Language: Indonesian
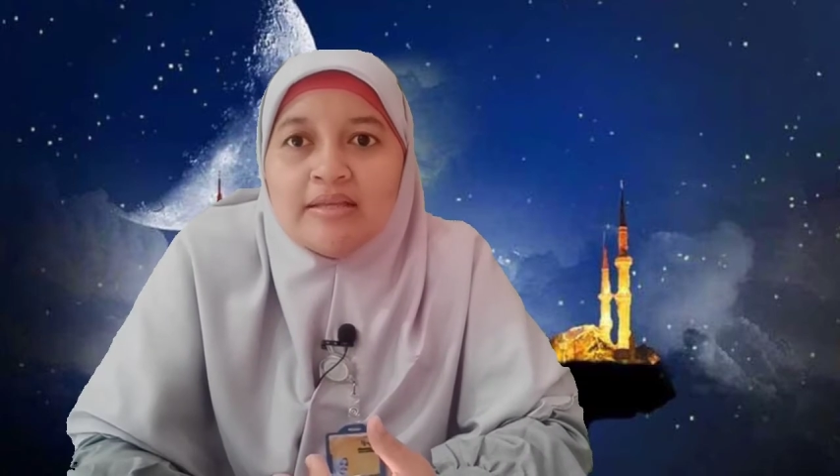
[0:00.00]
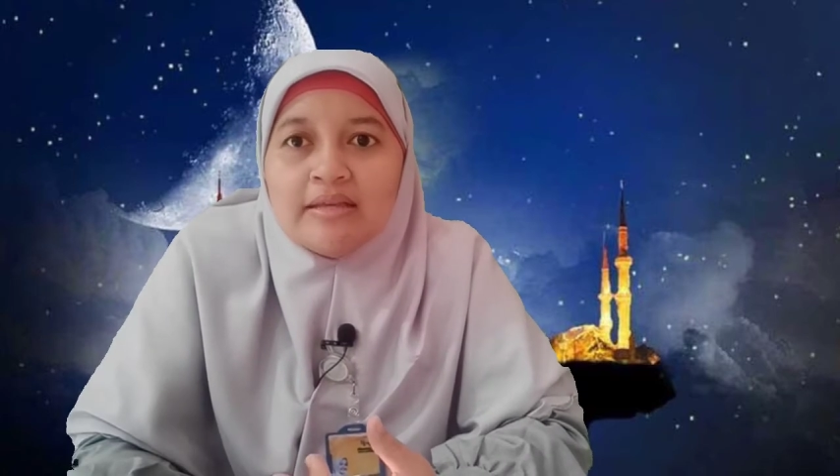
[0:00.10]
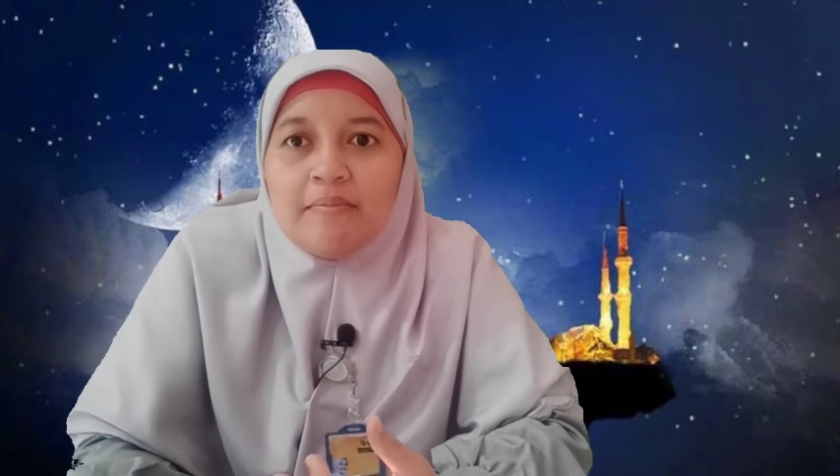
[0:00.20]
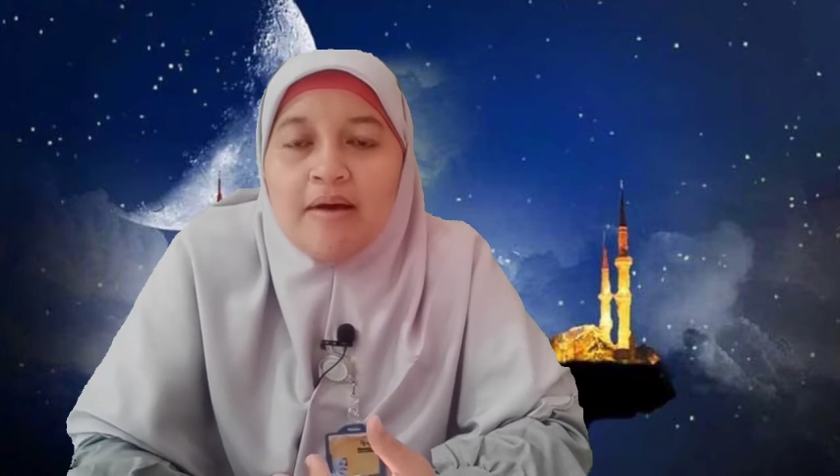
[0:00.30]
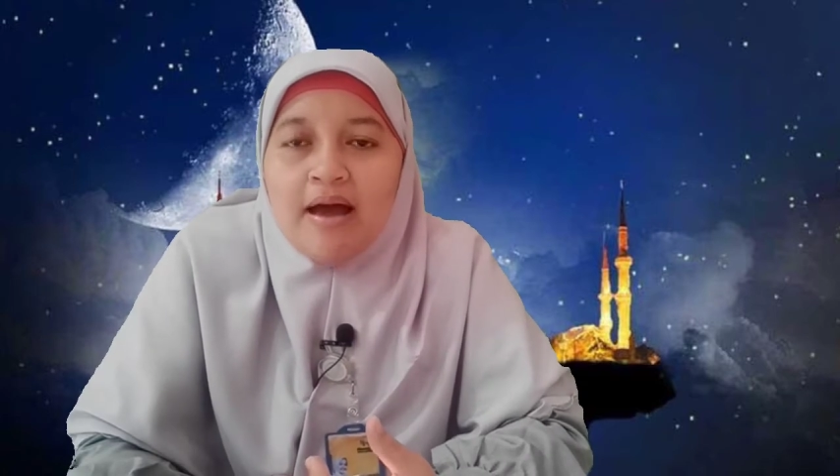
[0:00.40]

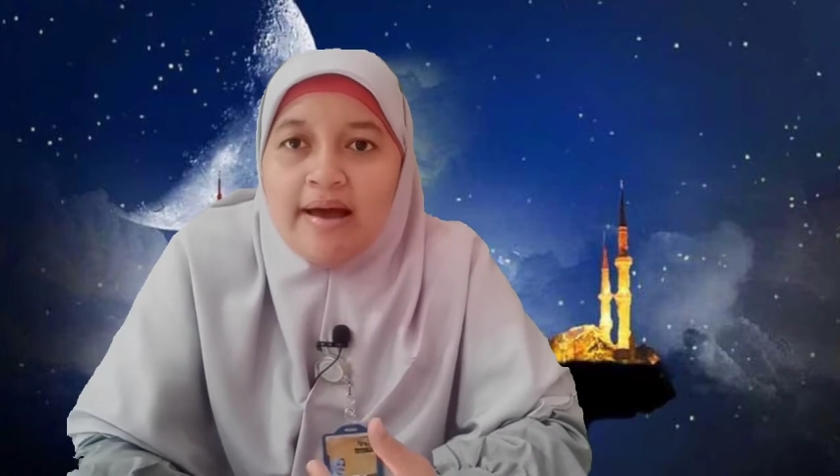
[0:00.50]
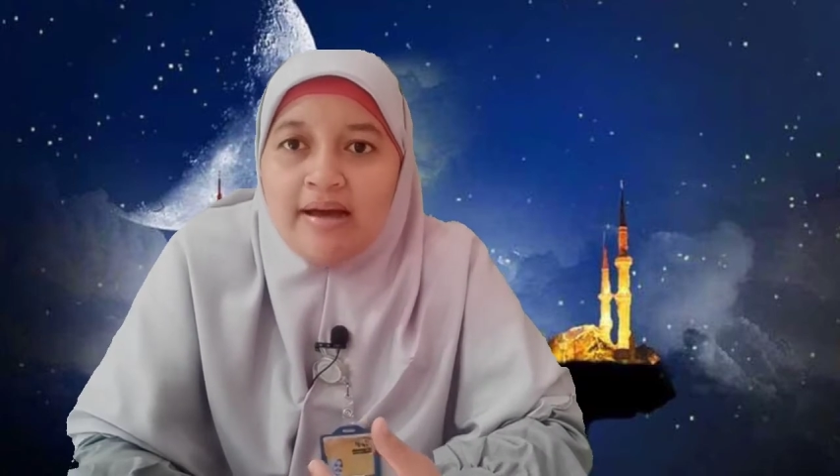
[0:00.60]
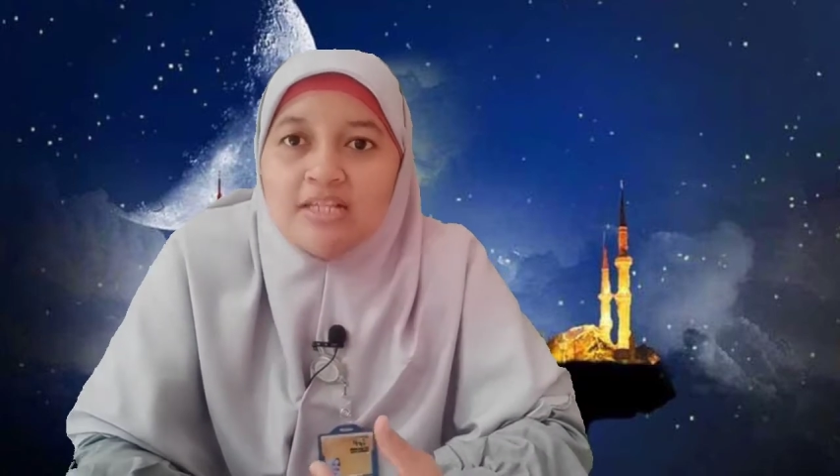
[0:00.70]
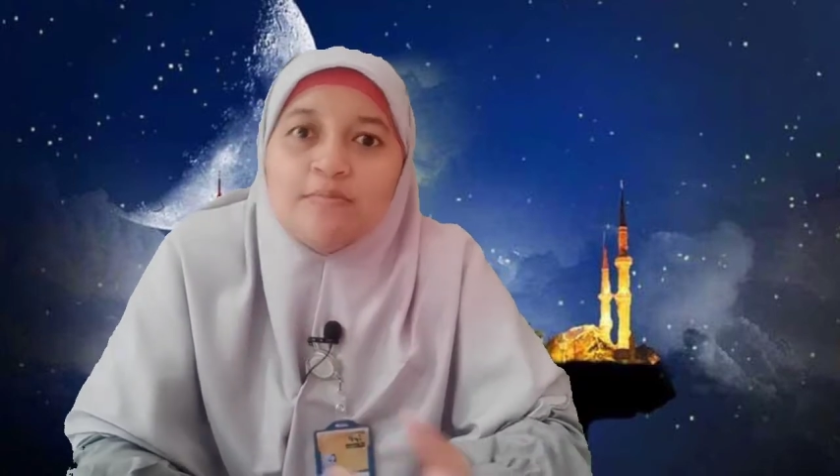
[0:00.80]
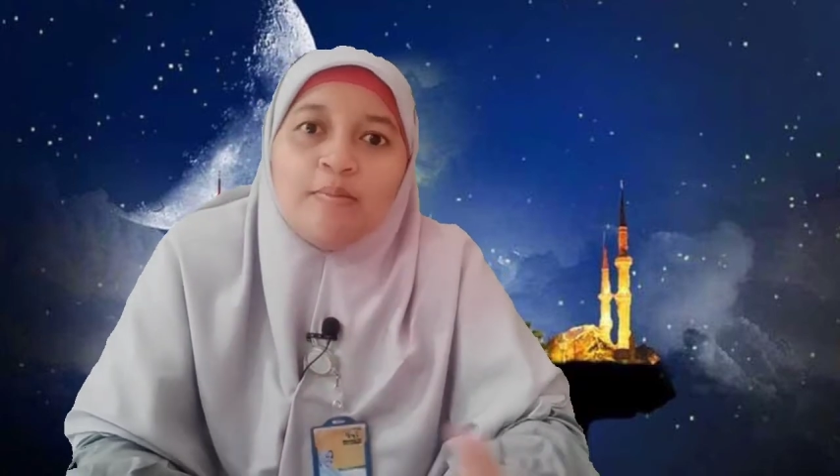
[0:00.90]
kita
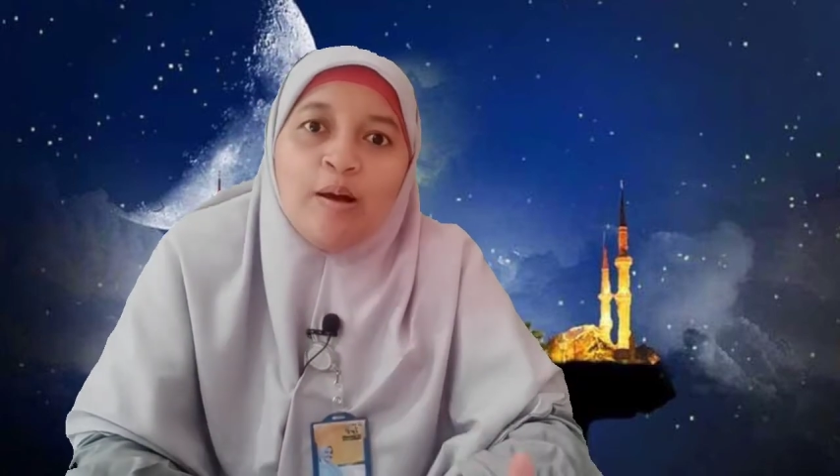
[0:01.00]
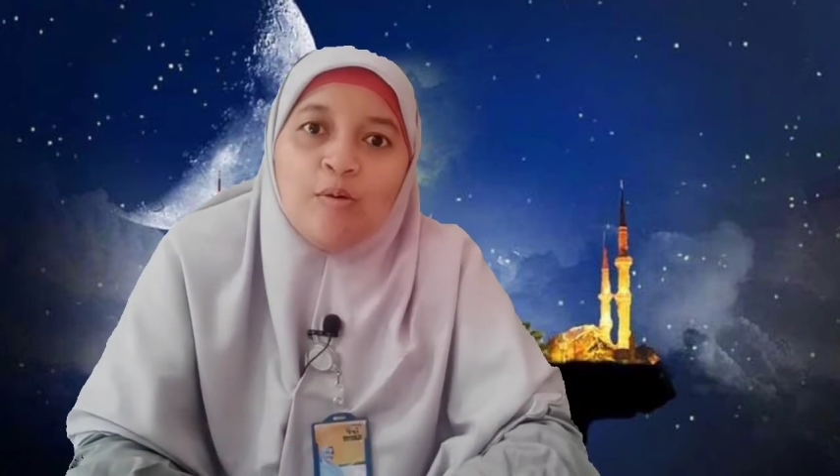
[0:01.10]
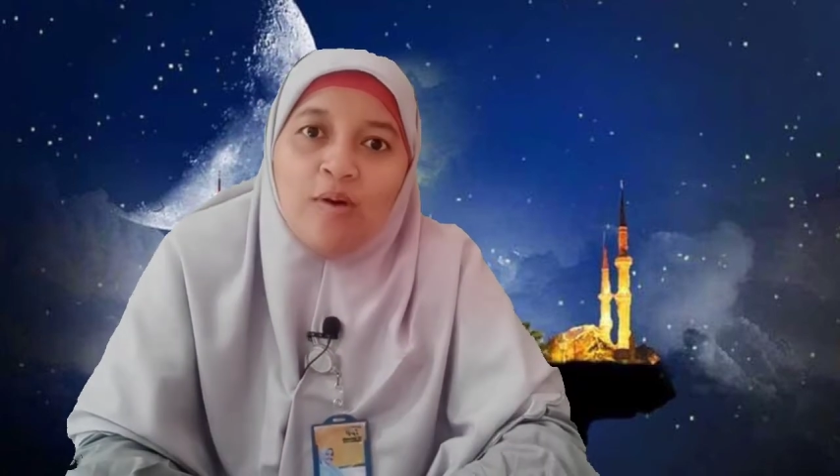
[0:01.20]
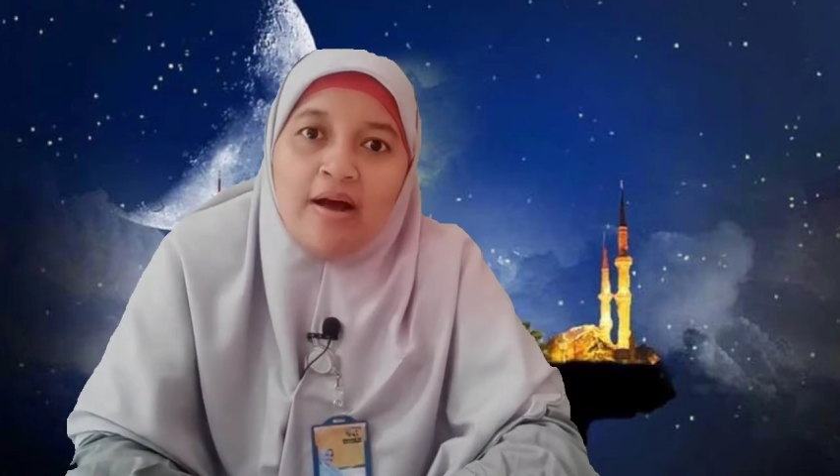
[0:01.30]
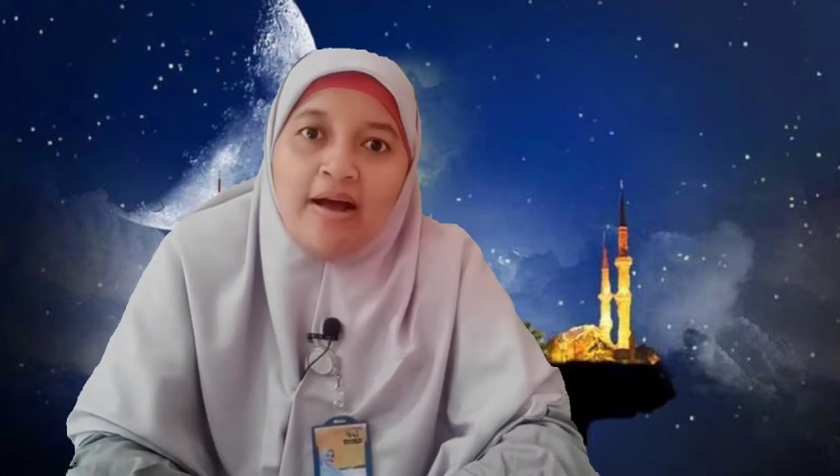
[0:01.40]
bahas
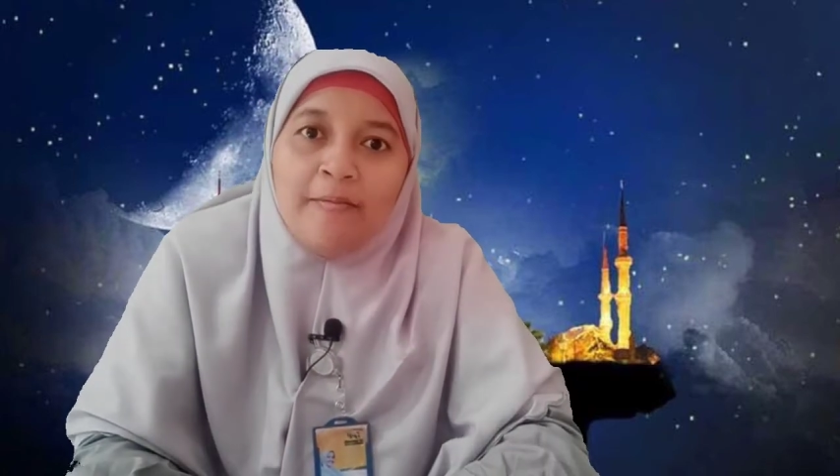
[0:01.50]
bahwa